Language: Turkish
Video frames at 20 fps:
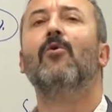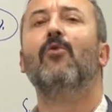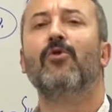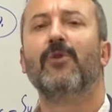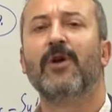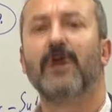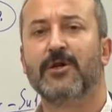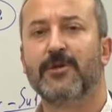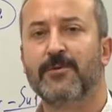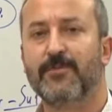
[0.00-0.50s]

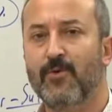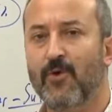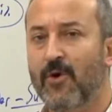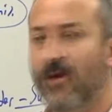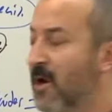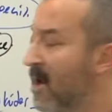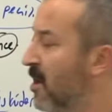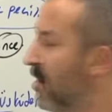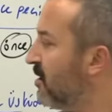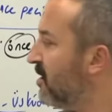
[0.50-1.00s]
Uğraşmıyor.
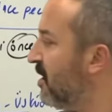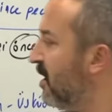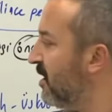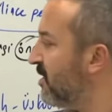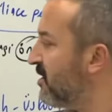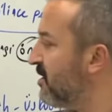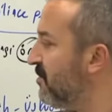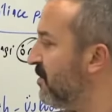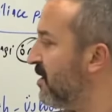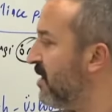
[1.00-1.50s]

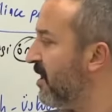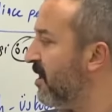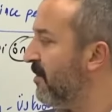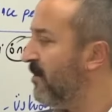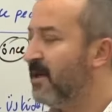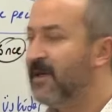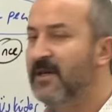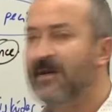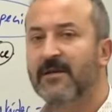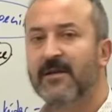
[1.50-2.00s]
Kazım
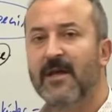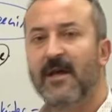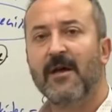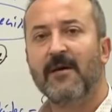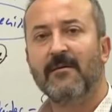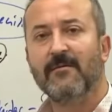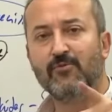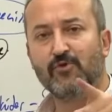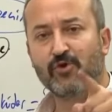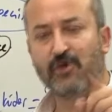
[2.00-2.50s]
Karabekir de
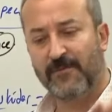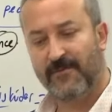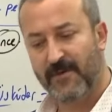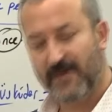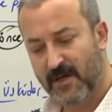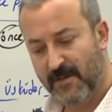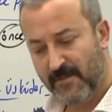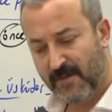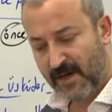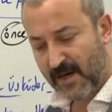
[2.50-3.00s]
Mustafa
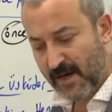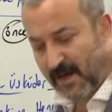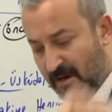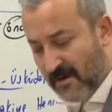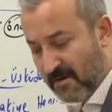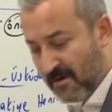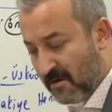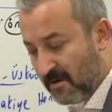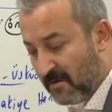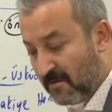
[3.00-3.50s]
Kemal'e
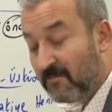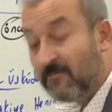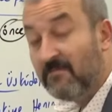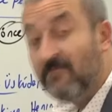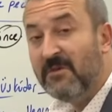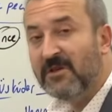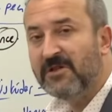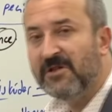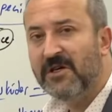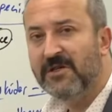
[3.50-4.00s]

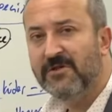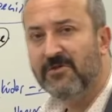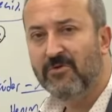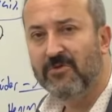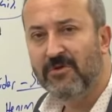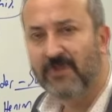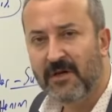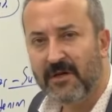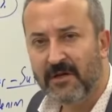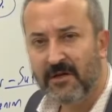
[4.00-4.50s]
mesaj
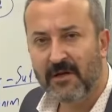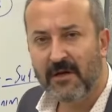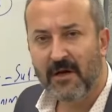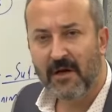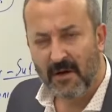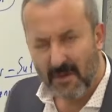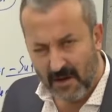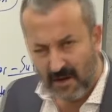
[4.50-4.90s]
gönderdi.